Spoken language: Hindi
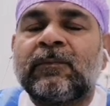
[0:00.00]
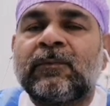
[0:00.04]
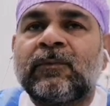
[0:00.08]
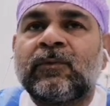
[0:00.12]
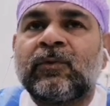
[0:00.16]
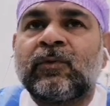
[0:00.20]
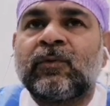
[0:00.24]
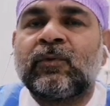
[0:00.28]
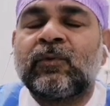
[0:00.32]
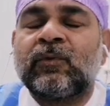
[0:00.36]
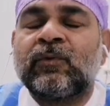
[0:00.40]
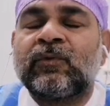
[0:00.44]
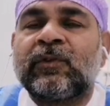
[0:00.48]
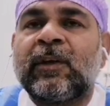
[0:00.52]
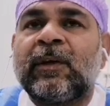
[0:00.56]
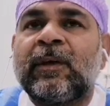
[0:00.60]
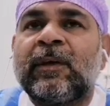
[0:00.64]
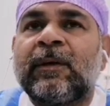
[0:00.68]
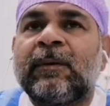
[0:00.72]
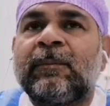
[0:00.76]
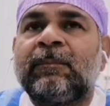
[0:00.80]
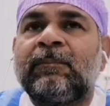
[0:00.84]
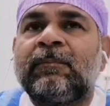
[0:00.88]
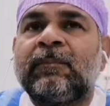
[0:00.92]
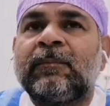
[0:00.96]
जो उसके
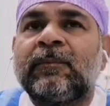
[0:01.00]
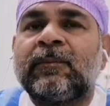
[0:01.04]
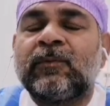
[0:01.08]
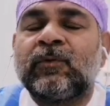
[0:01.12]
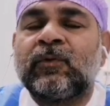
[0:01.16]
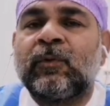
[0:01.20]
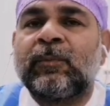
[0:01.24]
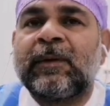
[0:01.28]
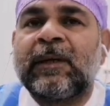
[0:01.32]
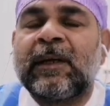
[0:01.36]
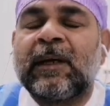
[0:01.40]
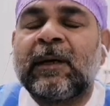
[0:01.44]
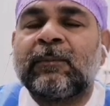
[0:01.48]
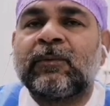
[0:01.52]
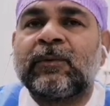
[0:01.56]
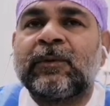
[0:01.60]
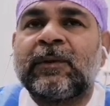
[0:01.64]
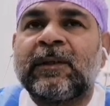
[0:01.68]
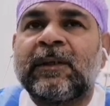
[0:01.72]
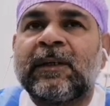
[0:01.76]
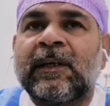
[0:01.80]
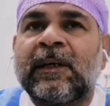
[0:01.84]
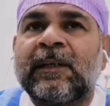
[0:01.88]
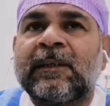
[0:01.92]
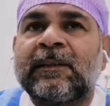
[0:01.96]
जो मैंने आपको
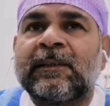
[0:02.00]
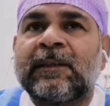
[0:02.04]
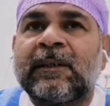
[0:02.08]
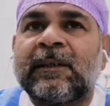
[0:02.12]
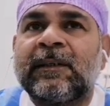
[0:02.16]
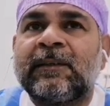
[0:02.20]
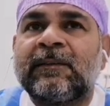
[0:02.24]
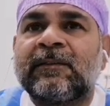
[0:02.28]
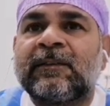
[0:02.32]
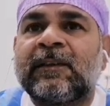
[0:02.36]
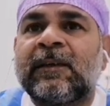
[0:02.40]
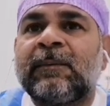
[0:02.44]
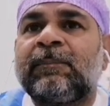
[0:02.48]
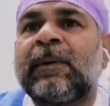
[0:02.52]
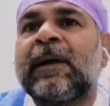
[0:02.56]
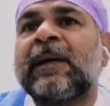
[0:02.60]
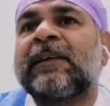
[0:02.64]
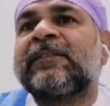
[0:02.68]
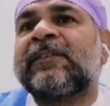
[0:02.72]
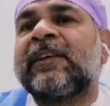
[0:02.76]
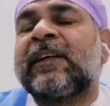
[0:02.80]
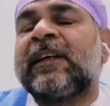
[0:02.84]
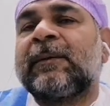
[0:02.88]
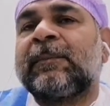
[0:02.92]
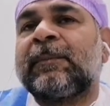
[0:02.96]
दिखाया था इसके
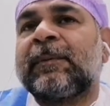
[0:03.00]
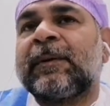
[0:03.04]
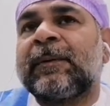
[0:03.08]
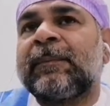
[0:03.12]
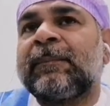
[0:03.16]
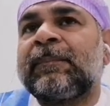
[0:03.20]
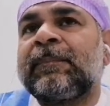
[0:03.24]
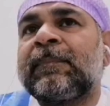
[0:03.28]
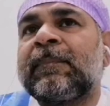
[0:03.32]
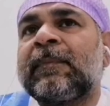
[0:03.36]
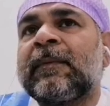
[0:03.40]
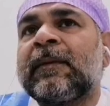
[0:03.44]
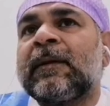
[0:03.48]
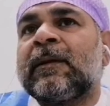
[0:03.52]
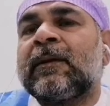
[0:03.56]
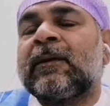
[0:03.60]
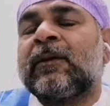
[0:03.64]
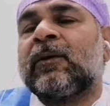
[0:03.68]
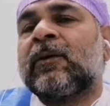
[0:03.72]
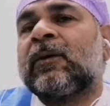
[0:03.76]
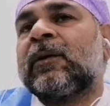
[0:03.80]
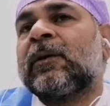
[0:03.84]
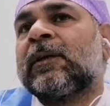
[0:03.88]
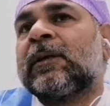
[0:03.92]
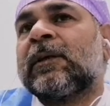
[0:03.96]
बैक साइड पे
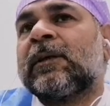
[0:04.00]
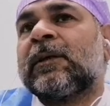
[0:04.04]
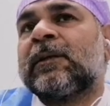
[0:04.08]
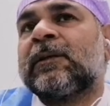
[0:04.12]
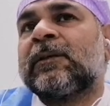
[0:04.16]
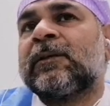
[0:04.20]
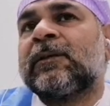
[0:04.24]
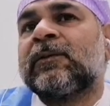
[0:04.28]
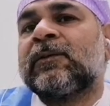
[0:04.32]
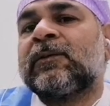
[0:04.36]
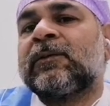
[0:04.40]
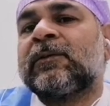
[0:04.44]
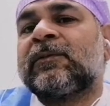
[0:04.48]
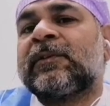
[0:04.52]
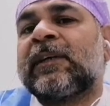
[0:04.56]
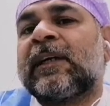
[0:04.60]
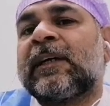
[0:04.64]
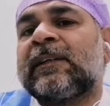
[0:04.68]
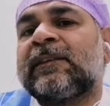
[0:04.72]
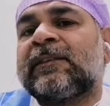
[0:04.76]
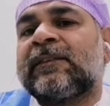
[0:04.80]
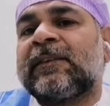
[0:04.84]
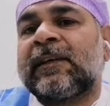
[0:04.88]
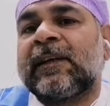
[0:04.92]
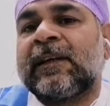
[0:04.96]

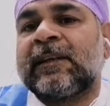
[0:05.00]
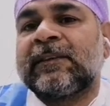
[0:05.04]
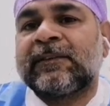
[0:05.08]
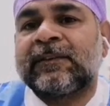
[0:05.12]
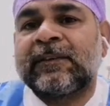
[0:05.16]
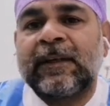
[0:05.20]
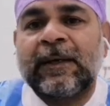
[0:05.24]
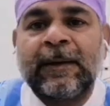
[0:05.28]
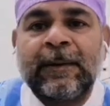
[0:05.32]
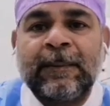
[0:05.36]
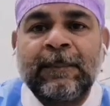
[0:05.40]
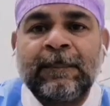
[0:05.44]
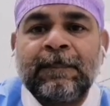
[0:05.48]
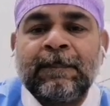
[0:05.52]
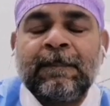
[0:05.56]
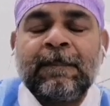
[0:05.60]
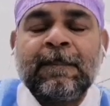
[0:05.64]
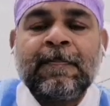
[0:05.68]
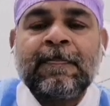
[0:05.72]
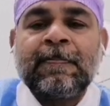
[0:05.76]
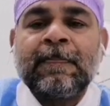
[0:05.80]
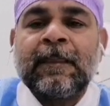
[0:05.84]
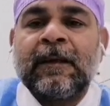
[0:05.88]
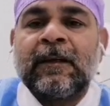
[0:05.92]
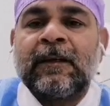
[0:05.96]
साइड से रास्ता है
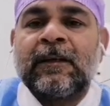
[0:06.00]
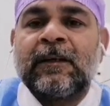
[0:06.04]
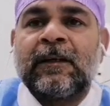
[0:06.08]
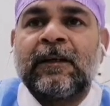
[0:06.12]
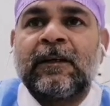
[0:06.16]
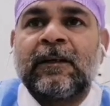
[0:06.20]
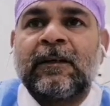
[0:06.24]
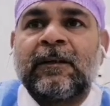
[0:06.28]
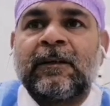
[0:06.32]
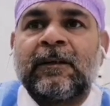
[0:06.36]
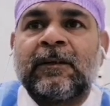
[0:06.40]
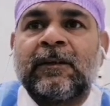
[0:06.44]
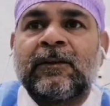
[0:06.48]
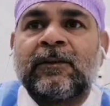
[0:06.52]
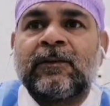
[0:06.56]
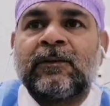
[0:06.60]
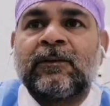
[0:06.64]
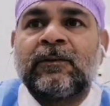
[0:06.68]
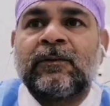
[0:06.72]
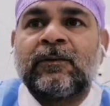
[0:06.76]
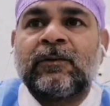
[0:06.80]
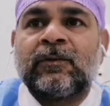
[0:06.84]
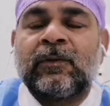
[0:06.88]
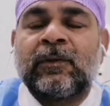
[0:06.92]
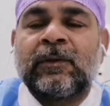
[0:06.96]

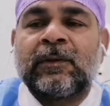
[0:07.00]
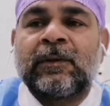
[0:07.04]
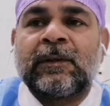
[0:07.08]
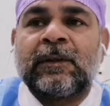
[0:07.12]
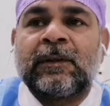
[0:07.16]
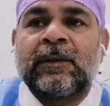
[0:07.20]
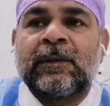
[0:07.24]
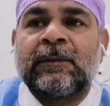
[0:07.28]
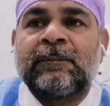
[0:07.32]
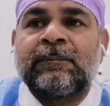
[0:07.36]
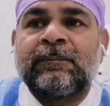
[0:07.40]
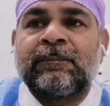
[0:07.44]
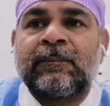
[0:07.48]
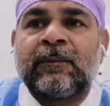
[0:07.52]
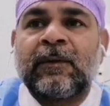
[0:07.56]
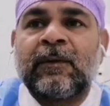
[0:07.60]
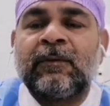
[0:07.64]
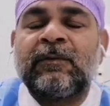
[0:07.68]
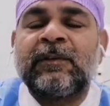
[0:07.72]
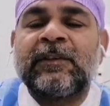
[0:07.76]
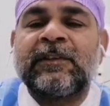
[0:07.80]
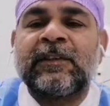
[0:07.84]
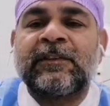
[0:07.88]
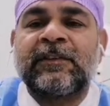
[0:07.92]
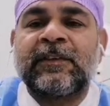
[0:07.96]
जो इनका
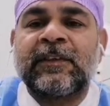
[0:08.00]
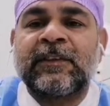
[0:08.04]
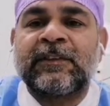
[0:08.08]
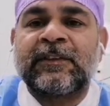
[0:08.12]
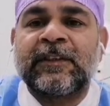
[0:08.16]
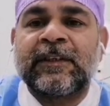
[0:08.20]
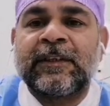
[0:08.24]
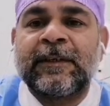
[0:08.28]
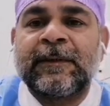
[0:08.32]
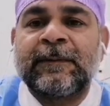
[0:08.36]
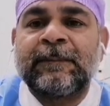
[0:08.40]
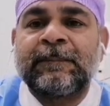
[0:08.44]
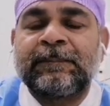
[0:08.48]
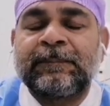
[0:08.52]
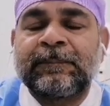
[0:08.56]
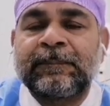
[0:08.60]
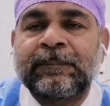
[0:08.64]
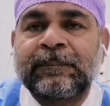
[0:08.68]
वीज़ा सेक्शन है